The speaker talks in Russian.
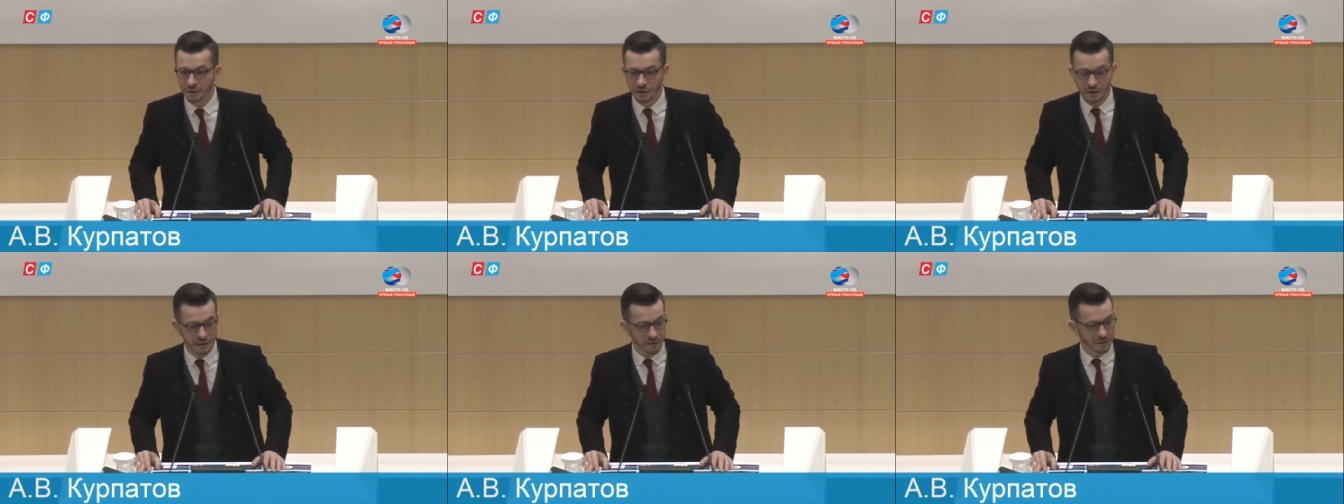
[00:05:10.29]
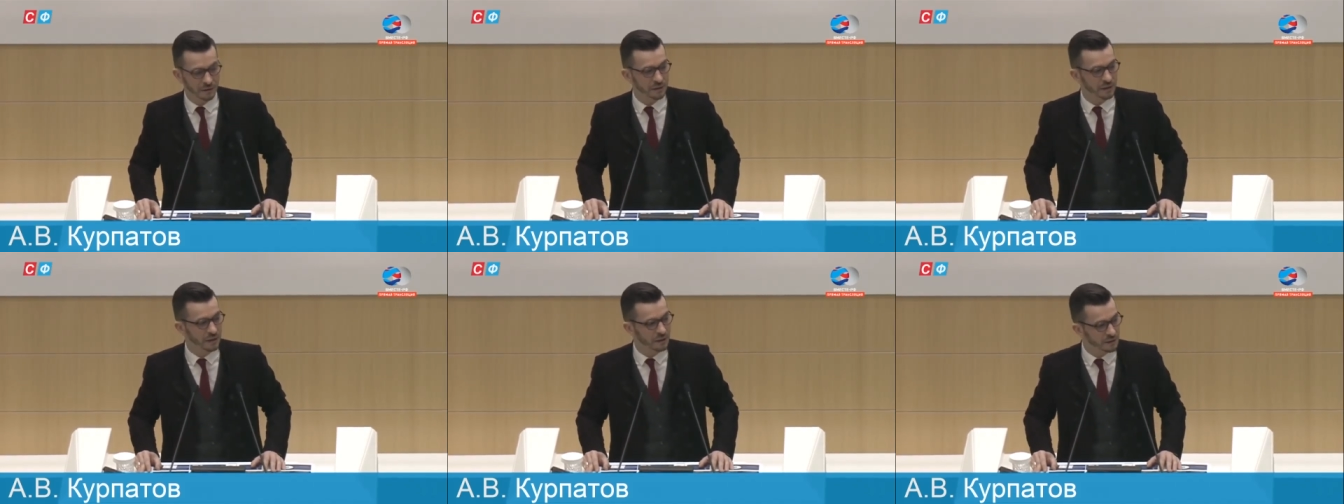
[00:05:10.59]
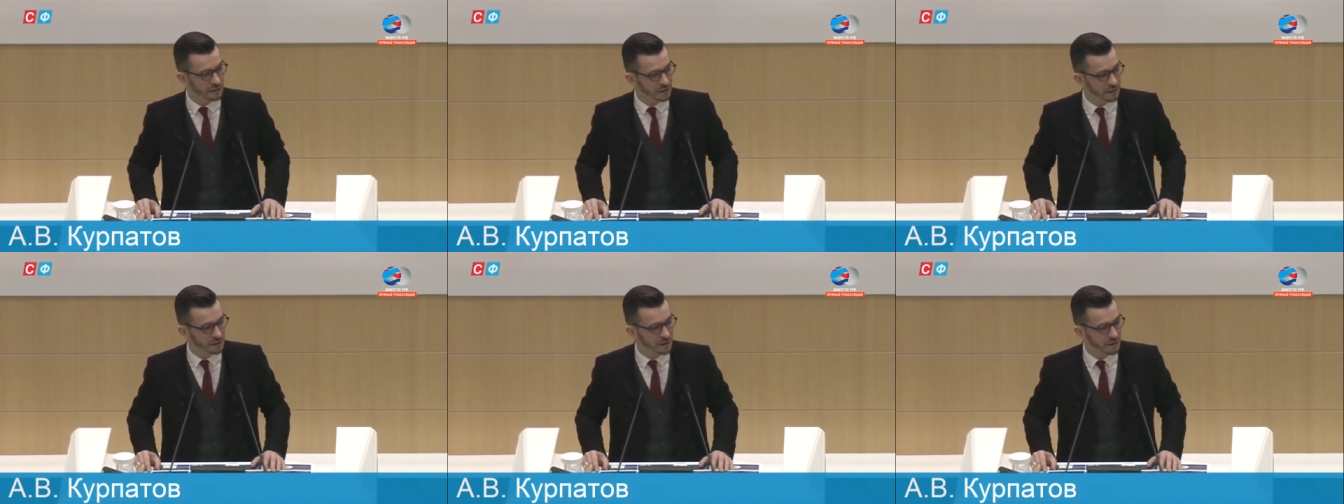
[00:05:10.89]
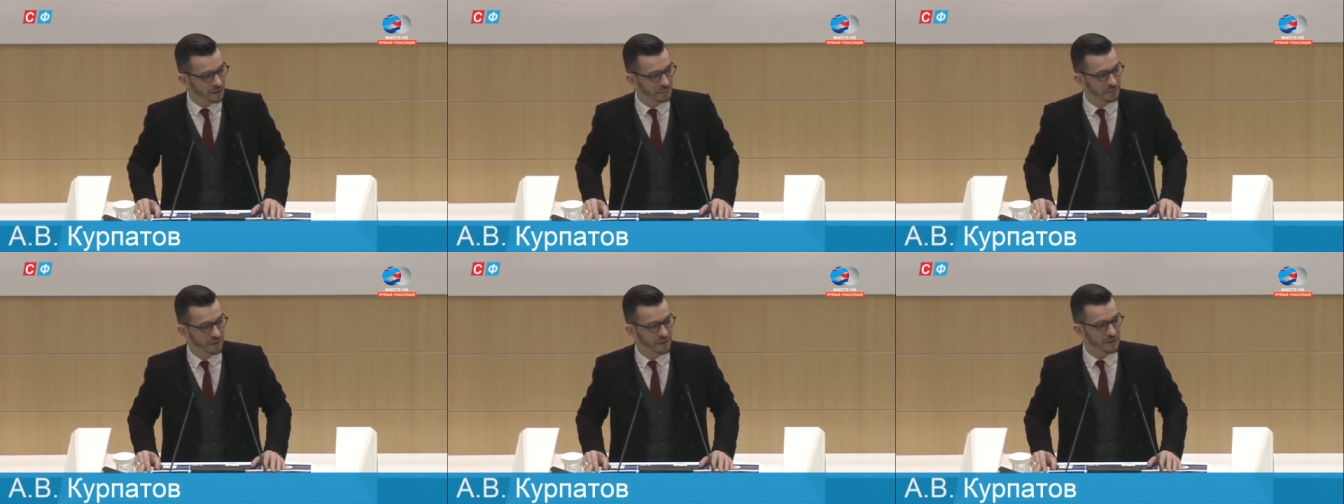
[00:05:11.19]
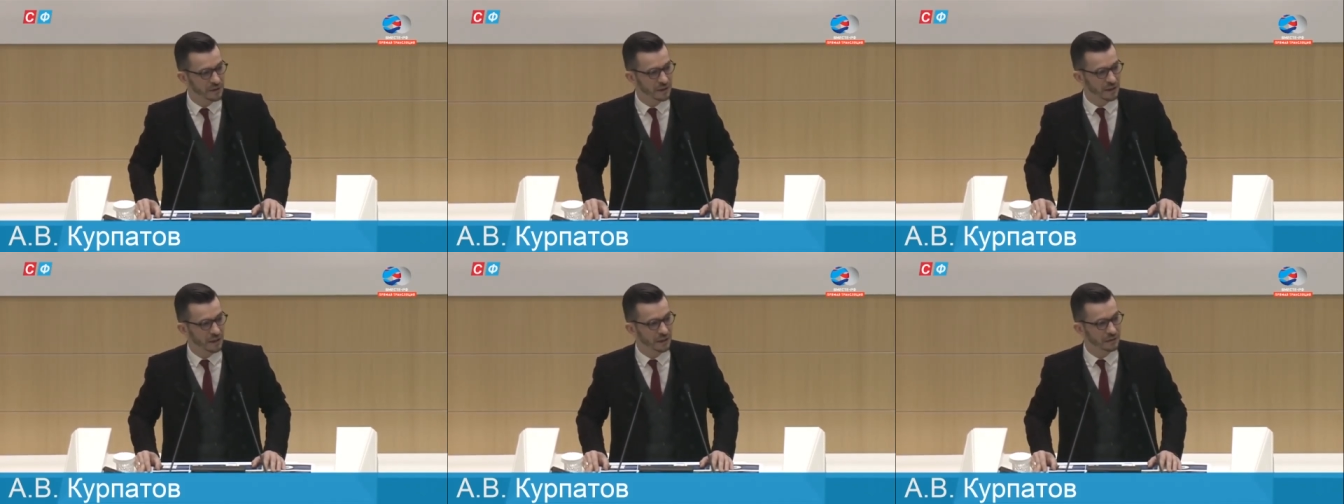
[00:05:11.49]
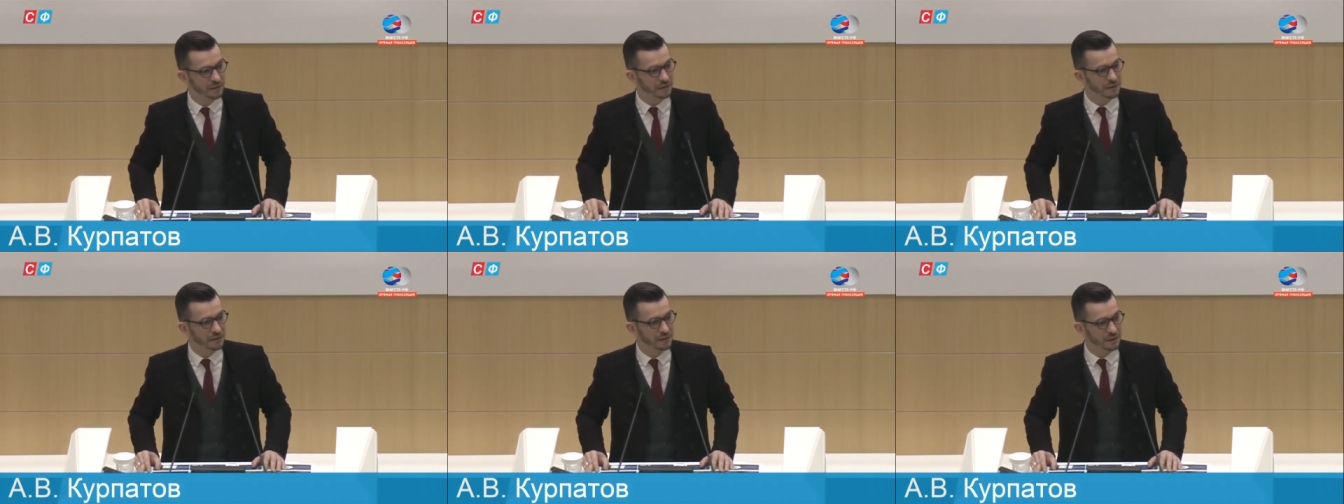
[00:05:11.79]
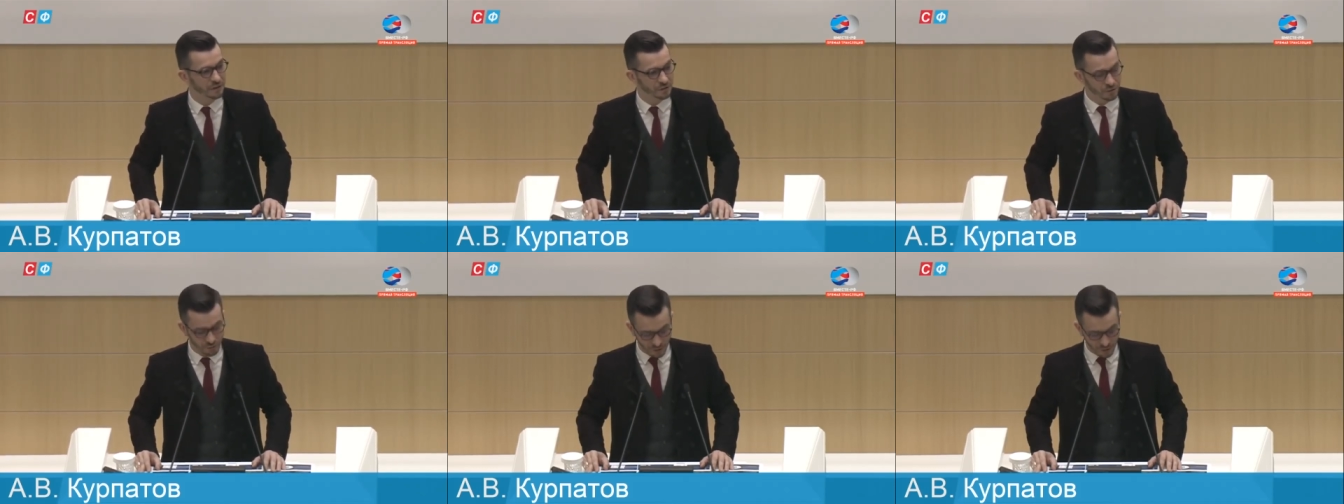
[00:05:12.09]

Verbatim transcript: этот контент определяет и нашу